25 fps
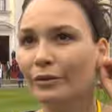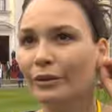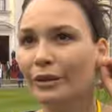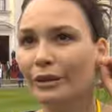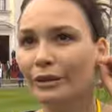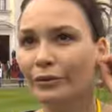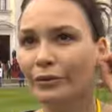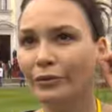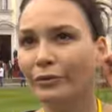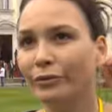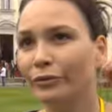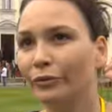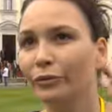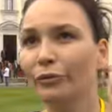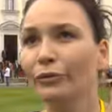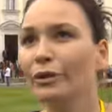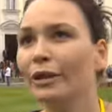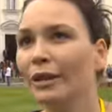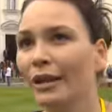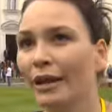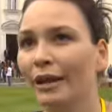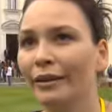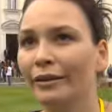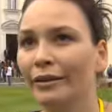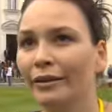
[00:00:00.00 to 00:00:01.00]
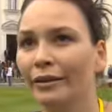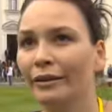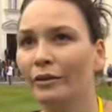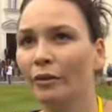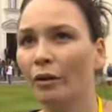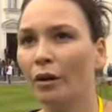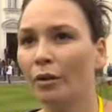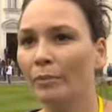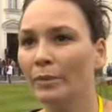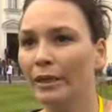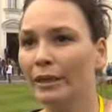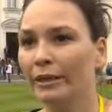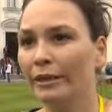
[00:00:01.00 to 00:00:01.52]
Ich fühle eine
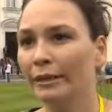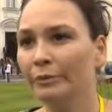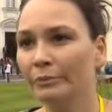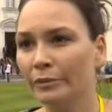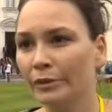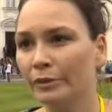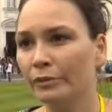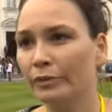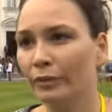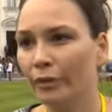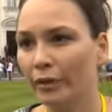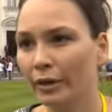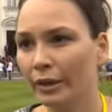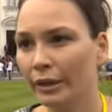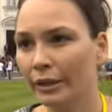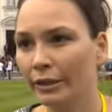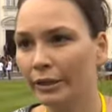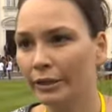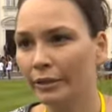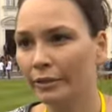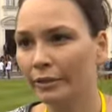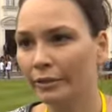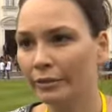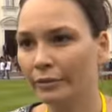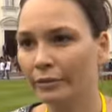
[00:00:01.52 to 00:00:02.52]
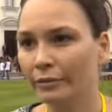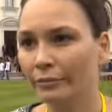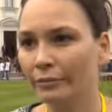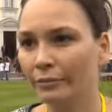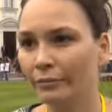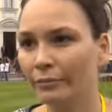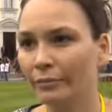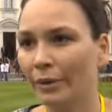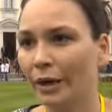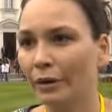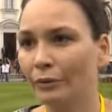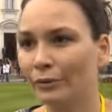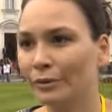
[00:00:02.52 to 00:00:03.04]
enorme Lebensfreude
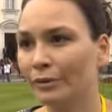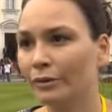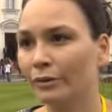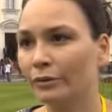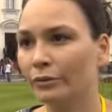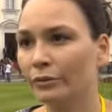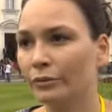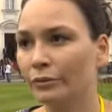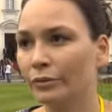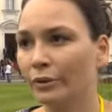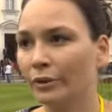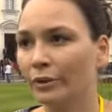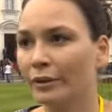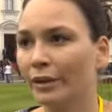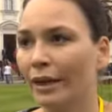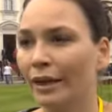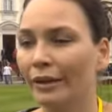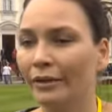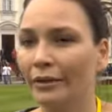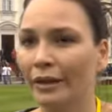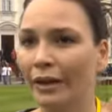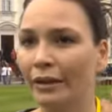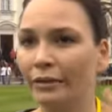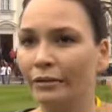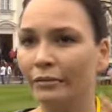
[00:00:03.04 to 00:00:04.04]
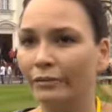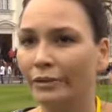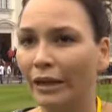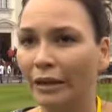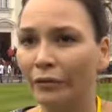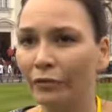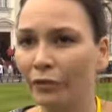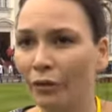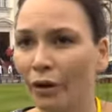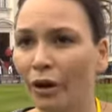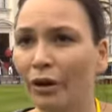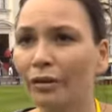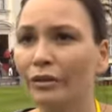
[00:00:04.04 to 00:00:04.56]
ähm, bei unseren Syrern, einen nach, nach
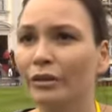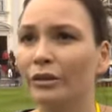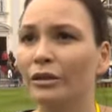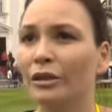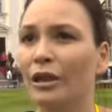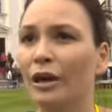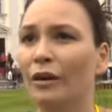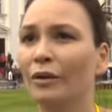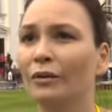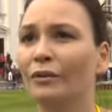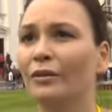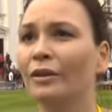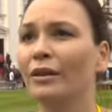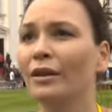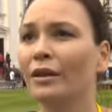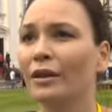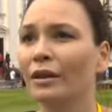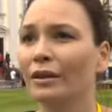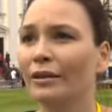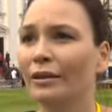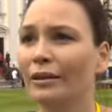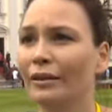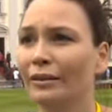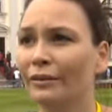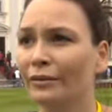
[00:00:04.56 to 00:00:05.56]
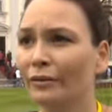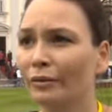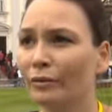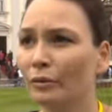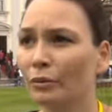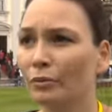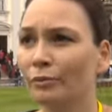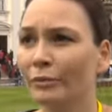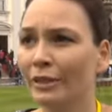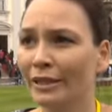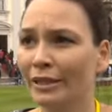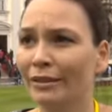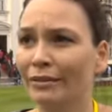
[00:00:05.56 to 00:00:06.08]
vorne schauen, den
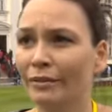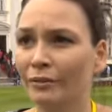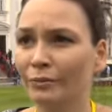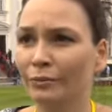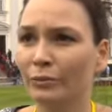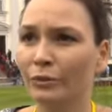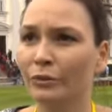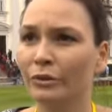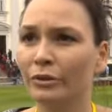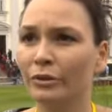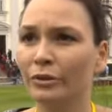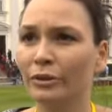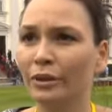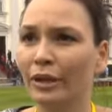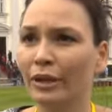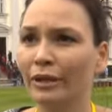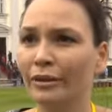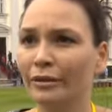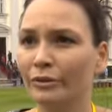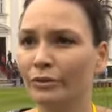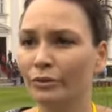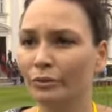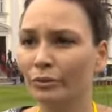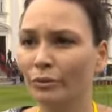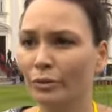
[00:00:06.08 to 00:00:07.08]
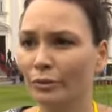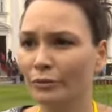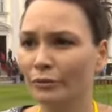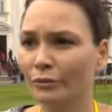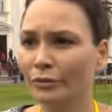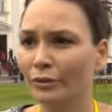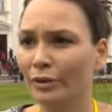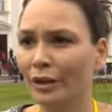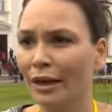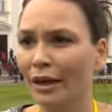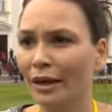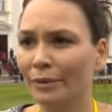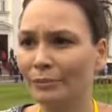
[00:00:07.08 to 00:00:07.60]
unbedingten Wunsch, eine
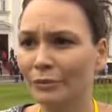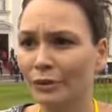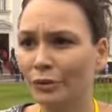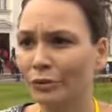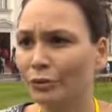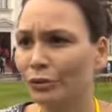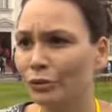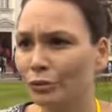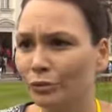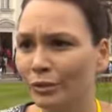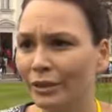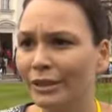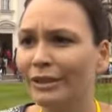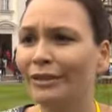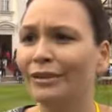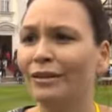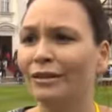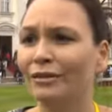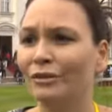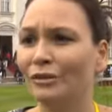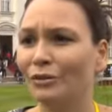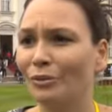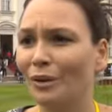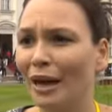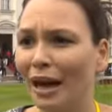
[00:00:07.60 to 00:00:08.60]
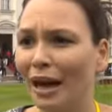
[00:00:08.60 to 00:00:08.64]
Zukunft zu haben, zu studieren, zu